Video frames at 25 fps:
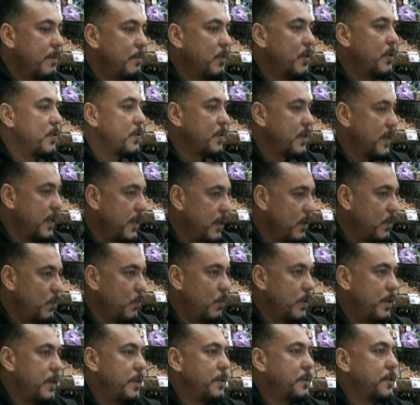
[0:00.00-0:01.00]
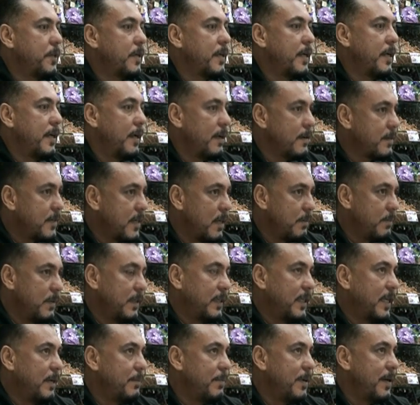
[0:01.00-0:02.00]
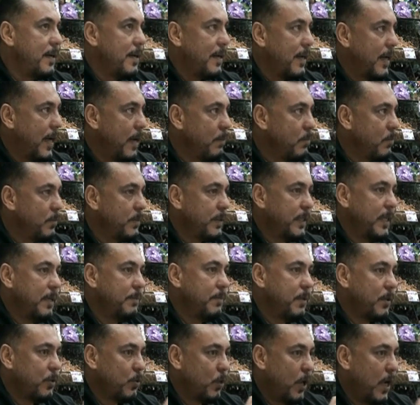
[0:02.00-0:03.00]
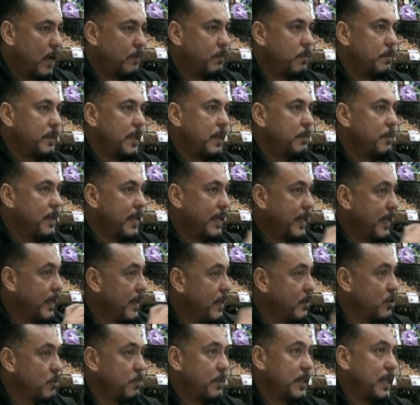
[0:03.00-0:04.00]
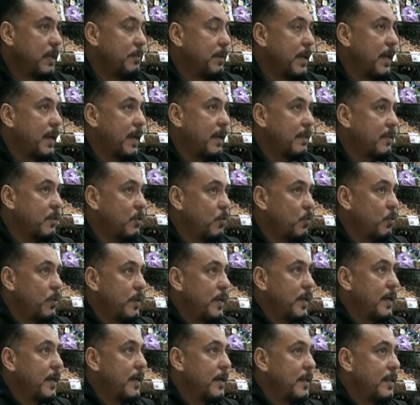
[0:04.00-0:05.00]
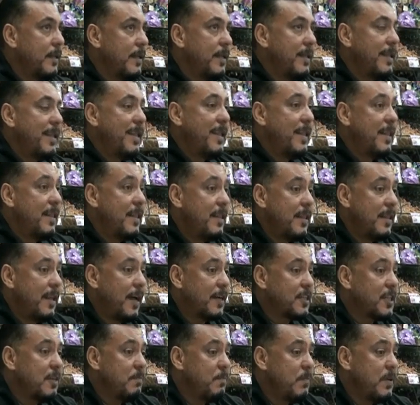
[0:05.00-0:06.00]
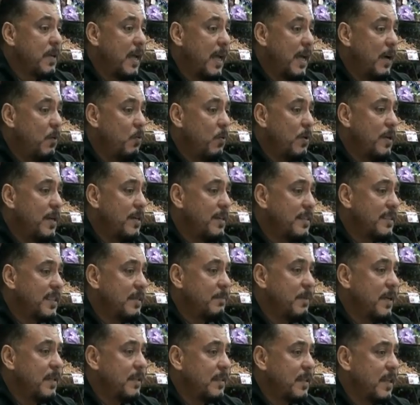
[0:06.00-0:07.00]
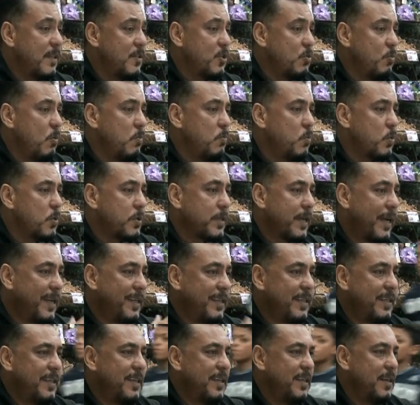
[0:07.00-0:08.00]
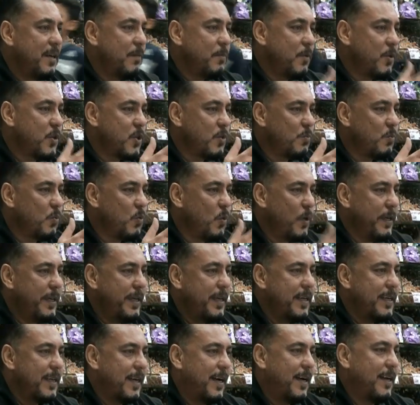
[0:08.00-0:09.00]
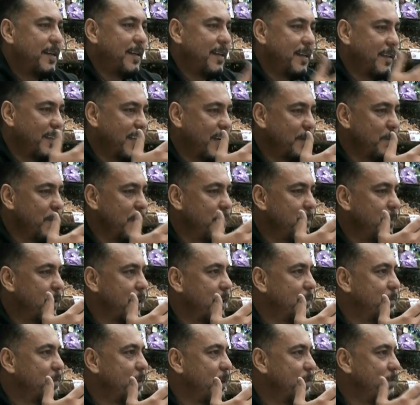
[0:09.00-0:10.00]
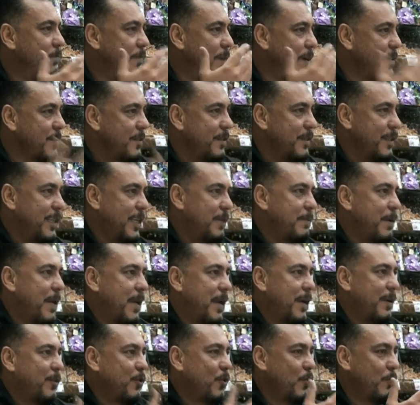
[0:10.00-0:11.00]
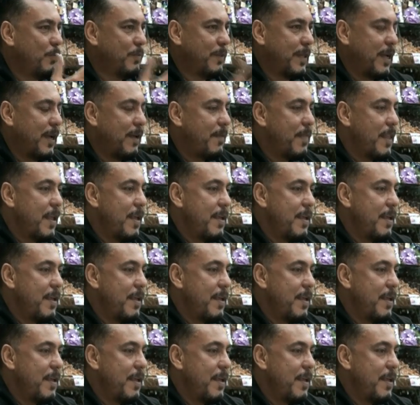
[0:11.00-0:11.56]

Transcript: من الصين وشرق اسيا بنجيب اللعبه بنجيب التحف بنجيب الاكياس بنجيب حاجات دي كلها عشان بنحاول لان زمان كان زبون بورسعيد يجي يعمل سبوع يجري على ضرب البرابره في مصر يجيب حاجته اه. وبتاع